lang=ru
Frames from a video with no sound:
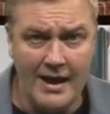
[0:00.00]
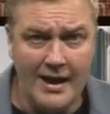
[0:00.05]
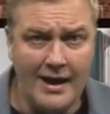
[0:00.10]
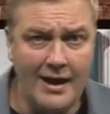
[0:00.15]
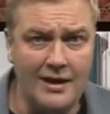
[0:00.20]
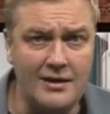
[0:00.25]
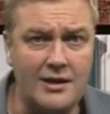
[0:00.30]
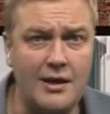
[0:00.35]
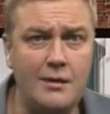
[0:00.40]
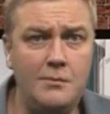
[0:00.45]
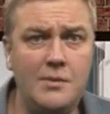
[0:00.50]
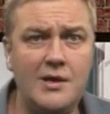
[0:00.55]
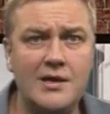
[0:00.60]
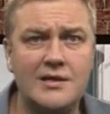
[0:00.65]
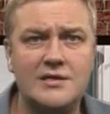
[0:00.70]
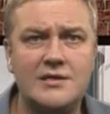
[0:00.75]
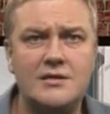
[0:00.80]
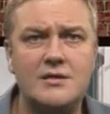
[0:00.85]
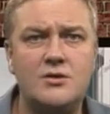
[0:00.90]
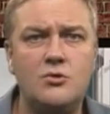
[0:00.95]
этой
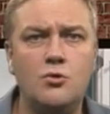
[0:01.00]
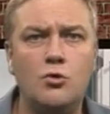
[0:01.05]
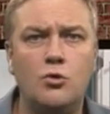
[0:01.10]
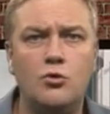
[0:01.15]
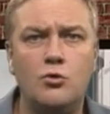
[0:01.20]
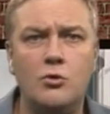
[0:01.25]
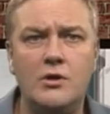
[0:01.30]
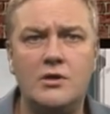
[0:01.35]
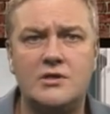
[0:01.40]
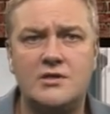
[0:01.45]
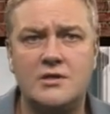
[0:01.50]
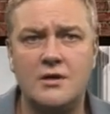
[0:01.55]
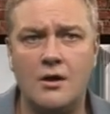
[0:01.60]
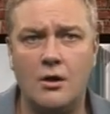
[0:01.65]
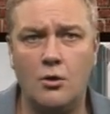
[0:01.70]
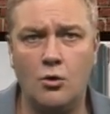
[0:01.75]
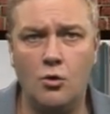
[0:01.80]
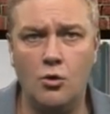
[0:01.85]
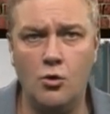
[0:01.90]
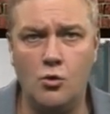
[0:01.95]
мерзости ухнули
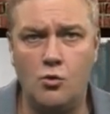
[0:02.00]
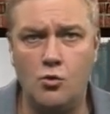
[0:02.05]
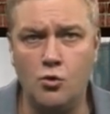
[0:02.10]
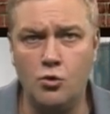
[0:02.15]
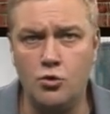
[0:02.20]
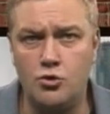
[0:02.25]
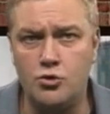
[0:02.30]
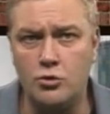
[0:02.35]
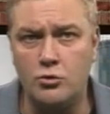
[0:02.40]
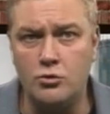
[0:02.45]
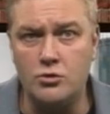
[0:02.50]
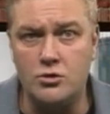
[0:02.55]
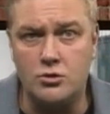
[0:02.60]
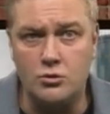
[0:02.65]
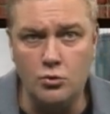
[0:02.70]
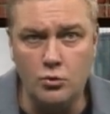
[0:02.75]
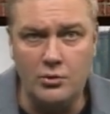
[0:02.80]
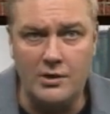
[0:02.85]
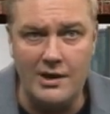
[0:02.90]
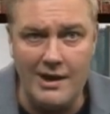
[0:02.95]
целую кучу. То есть
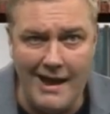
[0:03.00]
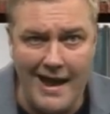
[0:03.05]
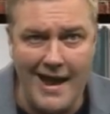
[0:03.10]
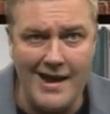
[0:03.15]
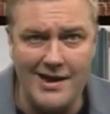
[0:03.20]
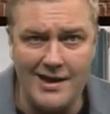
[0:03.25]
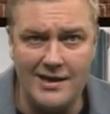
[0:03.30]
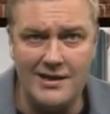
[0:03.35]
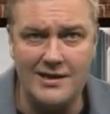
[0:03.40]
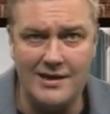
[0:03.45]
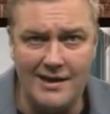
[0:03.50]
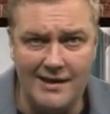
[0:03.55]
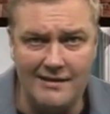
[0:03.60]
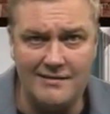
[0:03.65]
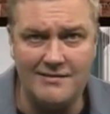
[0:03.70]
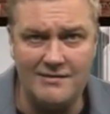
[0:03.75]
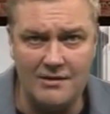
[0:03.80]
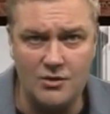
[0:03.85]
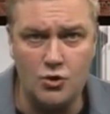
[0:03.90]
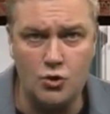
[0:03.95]
тут реально
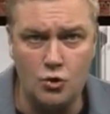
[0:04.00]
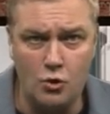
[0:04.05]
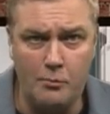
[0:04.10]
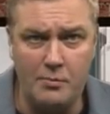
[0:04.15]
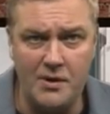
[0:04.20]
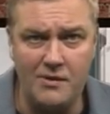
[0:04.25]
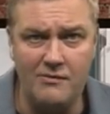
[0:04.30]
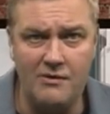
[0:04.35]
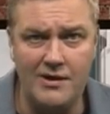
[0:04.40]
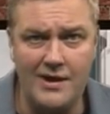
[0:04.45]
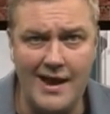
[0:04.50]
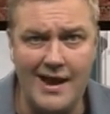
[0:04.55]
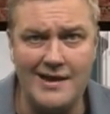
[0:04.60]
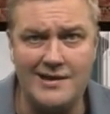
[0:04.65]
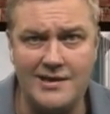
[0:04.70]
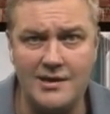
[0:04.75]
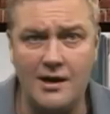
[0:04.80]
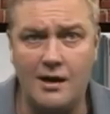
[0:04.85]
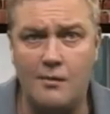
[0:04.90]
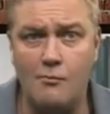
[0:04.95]
есть за что
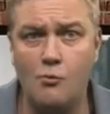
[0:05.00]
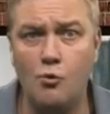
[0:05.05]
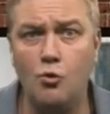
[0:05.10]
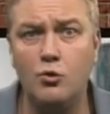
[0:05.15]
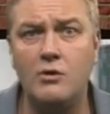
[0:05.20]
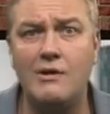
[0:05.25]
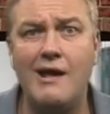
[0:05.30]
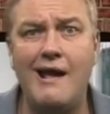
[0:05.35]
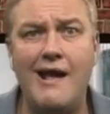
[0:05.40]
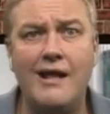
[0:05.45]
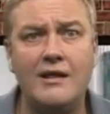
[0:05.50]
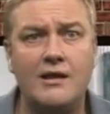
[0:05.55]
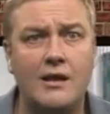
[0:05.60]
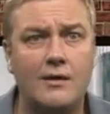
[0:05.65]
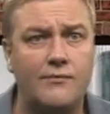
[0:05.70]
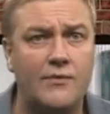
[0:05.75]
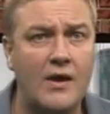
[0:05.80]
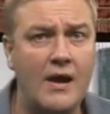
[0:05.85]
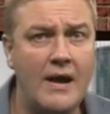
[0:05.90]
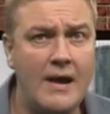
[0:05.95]
привлекать тех мутантов,